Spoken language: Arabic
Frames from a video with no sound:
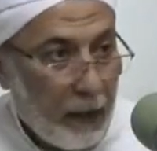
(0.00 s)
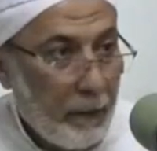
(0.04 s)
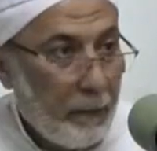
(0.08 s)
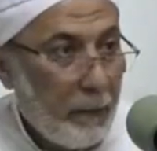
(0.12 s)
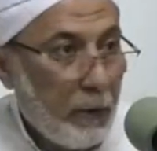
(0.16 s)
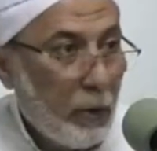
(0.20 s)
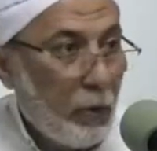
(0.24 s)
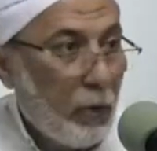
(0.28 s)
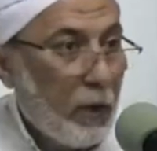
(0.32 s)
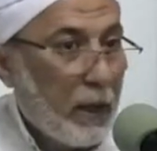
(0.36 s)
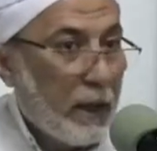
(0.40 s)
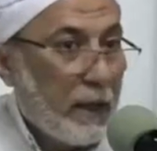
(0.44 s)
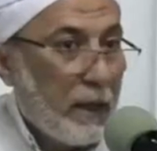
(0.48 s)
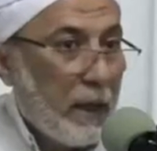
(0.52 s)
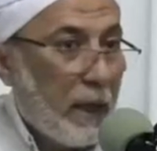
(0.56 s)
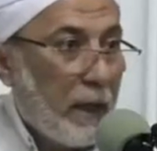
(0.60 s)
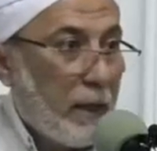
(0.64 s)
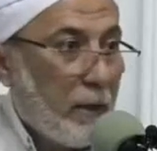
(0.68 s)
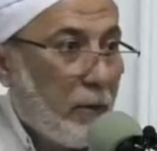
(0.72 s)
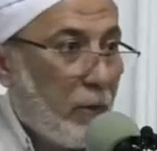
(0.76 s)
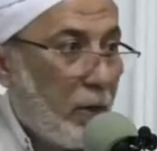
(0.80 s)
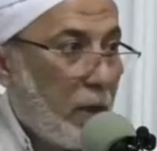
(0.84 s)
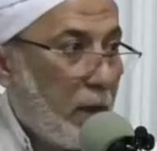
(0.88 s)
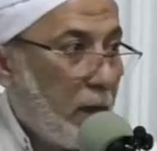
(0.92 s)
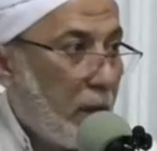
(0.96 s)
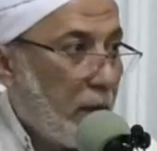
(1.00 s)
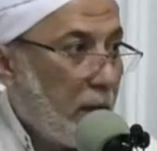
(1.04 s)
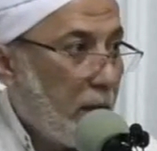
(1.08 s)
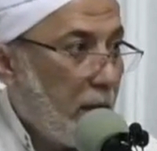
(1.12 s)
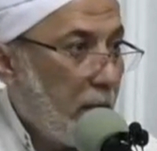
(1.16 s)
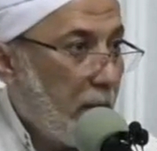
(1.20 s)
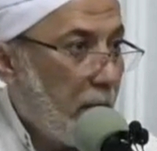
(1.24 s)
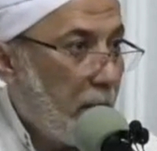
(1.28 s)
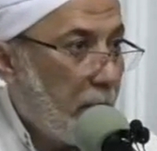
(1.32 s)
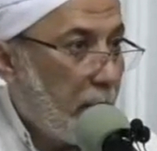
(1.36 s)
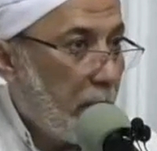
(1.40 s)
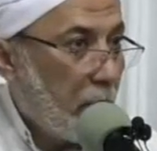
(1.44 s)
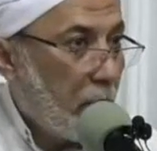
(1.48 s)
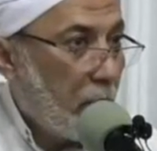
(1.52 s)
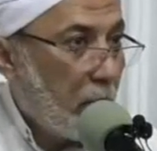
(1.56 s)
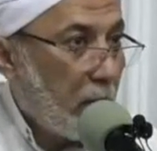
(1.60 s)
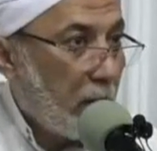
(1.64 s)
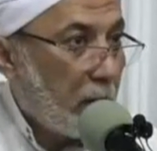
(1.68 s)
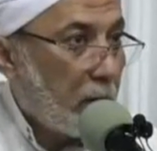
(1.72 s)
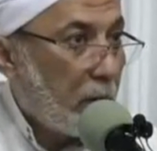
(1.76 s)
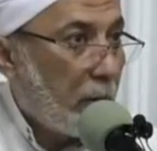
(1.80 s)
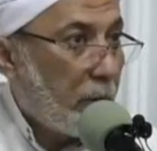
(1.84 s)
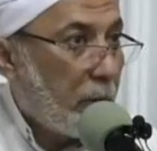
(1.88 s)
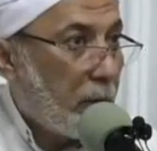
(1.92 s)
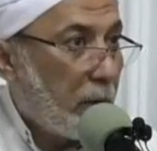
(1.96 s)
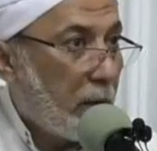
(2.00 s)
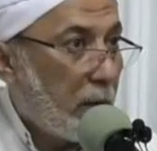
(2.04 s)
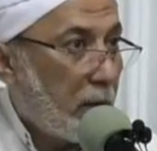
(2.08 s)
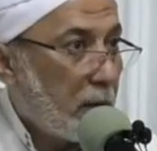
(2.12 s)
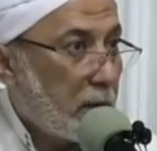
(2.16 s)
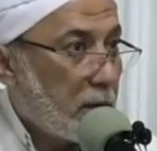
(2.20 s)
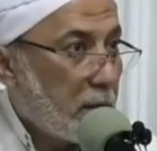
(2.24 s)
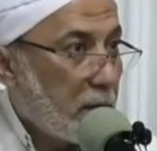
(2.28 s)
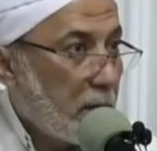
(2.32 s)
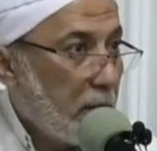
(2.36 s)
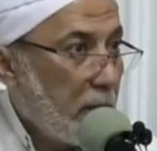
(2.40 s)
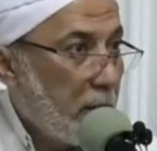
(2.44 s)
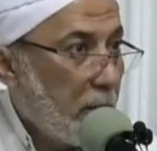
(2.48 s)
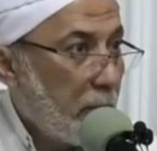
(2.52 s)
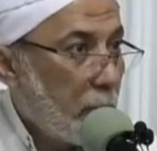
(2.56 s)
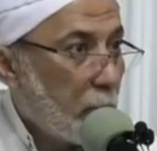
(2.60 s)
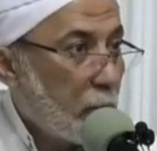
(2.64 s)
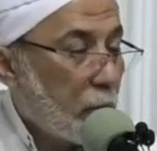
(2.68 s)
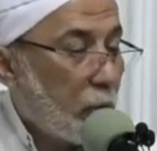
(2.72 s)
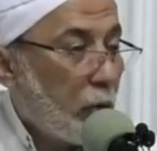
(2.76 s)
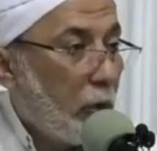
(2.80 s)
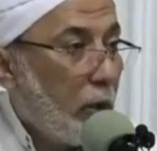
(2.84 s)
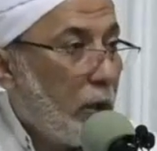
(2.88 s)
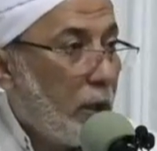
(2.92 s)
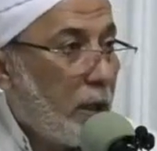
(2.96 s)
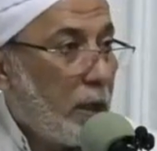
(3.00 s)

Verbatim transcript: لما يقول لك يا ايها الذين امنوا ده خطاب خاص لان مش كل